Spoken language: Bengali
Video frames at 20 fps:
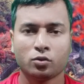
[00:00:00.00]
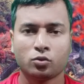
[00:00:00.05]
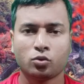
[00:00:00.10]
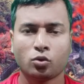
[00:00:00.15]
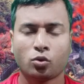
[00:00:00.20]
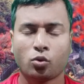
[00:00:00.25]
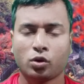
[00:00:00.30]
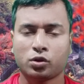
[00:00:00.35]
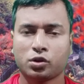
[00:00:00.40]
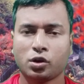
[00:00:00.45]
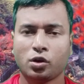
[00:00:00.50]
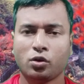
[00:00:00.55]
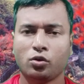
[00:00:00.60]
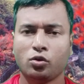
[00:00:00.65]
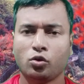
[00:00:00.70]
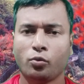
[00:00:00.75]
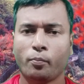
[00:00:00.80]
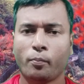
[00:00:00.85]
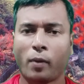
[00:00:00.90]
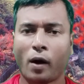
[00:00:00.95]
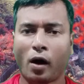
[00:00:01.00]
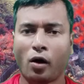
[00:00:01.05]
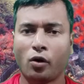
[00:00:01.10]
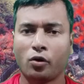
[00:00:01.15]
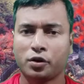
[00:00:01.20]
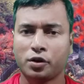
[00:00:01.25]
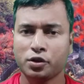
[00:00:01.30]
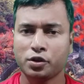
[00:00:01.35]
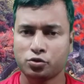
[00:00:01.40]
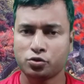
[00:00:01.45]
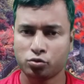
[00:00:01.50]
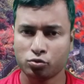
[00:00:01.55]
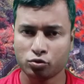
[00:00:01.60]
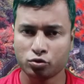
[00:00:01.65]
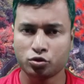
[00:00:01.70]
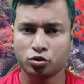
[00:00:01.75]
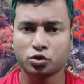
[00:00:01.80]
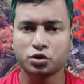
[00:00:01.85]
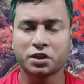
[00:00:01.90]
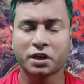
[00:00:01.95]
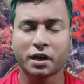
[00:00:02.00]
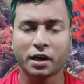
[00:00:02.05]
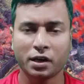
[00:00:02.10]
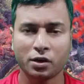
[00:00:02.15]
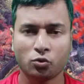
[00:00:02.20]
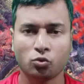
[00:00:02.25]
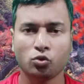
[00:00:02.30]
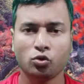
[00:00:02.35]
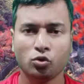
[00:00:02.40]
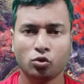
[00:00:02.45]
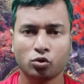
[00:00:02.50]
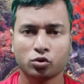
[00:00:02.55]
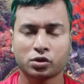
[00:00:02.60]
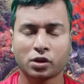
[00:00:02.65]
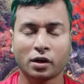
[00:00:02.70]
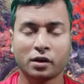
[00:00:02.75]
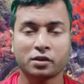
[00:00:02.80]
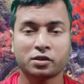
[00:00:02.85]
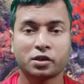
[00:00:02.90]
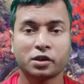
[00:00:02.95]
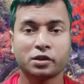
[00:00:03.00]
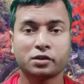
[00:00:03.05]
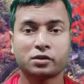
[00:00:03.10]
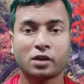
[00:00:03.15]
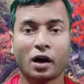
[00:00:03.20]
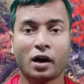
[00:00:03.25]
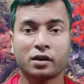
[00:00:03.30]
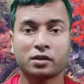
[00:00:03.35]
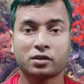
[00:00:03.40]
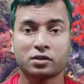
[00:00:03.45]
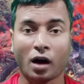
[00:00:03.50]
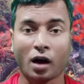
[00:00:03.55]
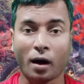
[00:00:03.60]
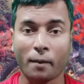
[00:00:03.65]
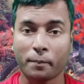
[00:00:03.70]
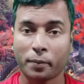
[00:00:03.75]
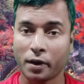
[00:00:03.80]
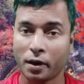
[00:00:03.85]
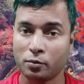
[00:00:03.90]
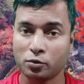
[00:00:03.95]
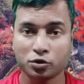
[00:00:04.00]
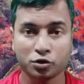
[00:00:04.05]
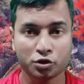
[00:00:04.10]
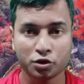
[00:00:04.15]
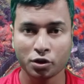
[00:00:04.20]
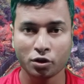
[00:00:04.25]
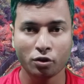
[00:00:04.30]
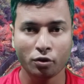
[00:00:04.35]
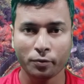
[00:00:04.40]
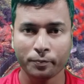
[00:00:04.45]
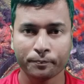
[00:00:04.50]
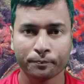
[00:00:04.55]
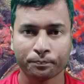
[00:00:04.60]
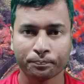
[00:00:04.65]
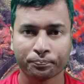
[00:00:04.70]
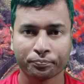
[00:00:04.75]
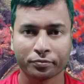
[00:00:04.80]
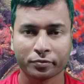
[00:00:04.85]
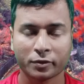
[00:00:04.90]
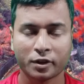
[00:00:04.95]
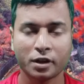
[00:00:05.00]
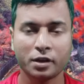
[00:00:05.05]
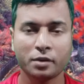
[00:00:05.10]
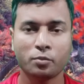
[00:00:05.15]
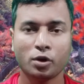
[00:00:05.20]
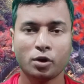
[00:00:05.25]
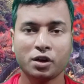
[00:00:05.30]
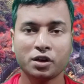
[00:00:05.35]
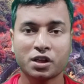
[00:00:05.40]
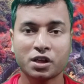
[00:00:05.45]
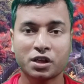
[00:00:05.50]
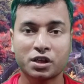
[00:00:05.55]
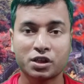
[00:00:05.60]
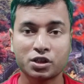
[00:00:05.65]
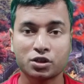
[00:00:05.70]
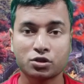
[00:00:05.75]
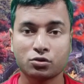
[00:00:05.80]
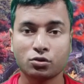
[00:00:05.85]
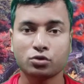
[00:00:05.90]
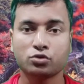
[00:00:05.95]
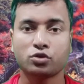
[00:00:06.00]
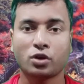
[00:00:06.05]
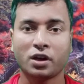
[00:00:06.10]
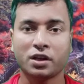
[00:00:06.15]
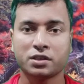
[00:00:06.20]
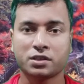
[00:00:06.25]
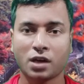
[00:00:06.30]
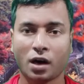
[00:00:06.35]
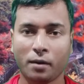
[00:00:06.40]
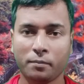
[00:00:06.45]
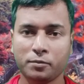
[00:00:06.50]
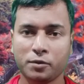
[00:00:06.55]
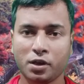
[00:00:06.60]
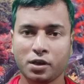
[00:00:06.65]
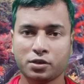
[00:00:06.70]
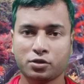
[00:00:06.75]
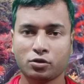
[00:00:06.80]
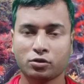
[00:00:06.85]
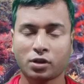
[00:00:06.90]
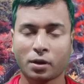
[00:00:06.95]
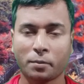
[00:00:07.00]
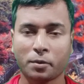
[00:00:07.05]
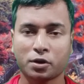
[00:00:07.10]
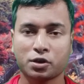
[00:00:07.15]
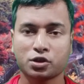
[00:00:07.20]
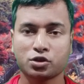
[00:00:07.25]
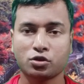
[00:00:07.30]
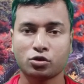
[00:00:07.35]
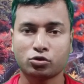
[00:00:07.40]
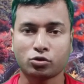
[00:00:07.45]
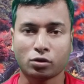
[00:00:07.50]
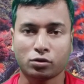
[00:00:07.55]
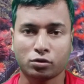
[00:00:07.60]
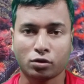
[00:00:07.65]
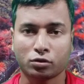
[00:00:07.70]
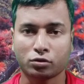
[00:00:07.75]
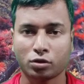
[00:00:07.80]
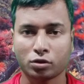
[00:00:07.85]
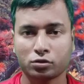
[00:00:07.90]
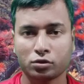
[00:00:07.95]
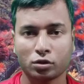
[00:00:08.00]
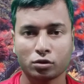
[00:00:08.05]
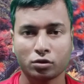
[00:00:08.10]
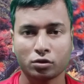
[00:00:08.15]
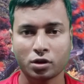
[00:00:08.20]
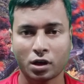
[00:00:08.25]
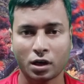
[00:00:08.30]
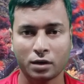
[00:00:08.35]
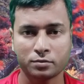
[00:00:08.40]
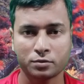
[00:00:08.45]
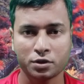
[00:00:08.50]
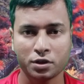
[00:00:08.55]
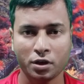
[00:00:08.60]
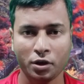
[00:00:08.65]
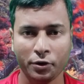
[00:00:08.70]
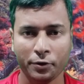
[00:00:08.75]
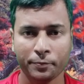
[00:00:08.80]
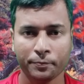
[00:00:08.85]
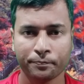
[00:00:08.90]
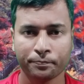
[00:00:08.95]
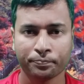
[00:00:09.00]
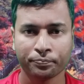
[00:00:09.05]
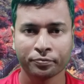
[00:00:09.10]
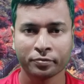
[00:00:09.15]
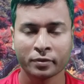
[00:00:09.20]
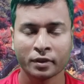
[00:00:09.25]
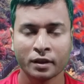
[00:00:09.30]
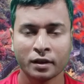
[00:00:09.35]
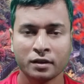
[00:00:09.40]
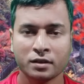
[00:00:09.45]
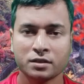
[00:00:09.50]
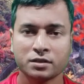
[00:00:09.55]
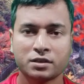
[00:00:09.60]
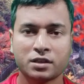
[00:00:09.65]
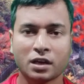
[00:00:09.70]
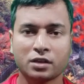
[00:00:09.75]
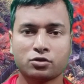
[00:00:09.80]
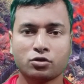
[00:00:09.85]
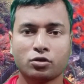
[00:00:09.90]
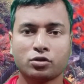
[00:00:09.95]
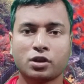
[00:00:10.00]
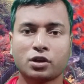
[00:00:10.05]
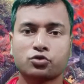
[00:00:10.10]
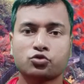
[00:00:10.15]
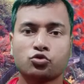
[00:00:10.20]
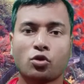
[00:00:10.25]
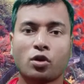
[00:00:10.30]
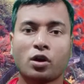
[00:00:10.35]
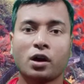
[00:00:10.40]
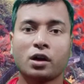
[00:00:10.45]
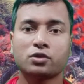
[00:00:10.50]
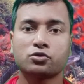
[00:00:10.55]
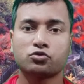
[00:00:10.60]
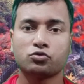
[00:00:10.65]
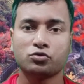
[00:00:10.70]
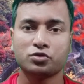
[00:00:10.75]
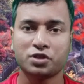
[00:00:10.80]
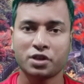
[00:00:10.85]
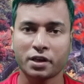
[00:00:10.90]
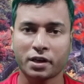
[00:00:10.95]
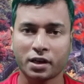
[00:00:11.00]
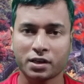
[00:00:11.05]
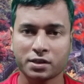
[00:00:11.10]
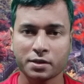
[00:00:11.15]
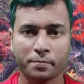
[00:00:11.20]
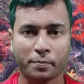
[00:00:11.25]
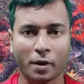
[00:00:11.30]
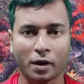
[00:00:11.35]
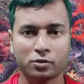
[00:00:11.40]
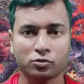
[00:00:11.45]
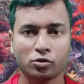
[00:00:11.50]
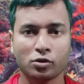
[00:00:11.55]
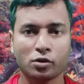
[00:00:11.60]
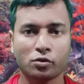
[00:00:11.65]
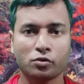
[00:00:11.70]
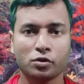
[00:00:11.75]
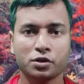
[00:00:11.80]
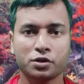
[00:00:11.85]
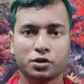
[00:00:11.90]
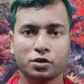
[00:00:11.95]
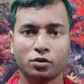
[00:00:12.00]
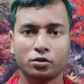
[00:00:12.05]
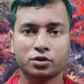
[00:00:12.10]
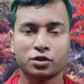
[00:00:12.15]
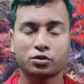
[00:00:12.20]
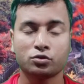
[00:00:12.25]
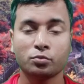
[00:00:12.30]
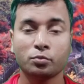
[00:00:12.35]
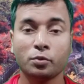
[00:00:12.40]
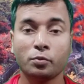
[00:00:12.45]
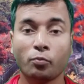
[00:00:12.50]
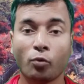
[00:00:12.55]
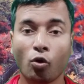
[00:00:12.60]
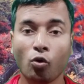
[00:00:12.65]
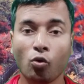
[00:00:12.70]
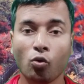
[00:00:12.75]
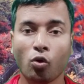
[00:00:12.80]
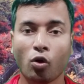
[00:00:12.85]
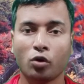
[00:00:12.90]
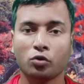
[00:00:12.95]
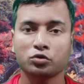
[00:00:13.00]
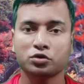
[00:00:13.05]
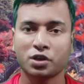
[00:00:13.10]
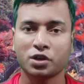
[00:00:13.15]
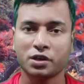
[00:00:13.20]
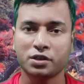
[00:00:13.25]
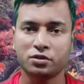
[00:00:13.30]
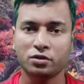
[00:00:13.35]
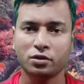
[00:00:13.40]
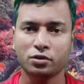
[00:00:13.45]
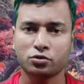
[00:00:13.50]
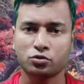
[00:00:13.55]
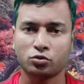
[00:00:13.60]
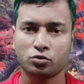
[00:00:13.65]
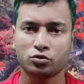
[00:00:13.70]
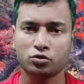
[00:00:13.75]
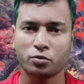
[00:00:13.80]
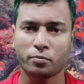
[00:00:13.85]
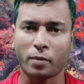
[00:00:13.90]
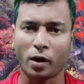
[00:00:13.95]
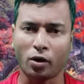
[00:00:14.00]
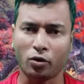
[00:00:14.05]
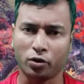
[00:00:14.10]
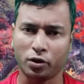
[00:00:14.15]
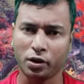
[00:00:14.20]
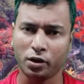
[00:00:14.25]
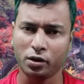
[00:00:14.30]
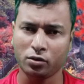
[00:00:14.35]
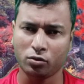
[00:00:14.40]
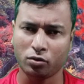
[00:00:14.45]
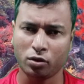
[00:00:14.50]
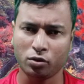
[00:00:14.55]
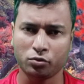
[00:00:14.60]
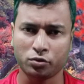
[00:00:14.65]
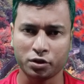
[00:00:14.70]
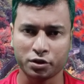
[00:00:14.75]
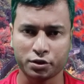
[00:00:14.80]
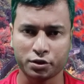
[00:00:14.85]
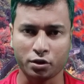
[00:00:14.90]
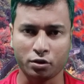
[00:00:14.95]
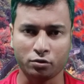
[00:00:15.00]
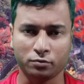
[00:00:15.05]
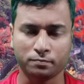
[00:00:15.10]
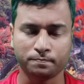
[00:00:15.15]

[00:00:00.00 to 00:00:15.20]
তো কথা হলো বারোটি সূর্য যেকালে উঠল তাহলে সেই তার তাপ কেমন ছিল তিনি বললেন কি কৃষ্ণ জলে ঝাঁপ দিয়েছিল তারপরে কৃষ্ণ থর থর করে কাঁপছিল যার জন্য তার সখা সূর্যের কাছে প্রার্থনা করেছিল যে তুমি বহু হও সেই জন্য সূর্য বারোটি হয়ে উঠেছিল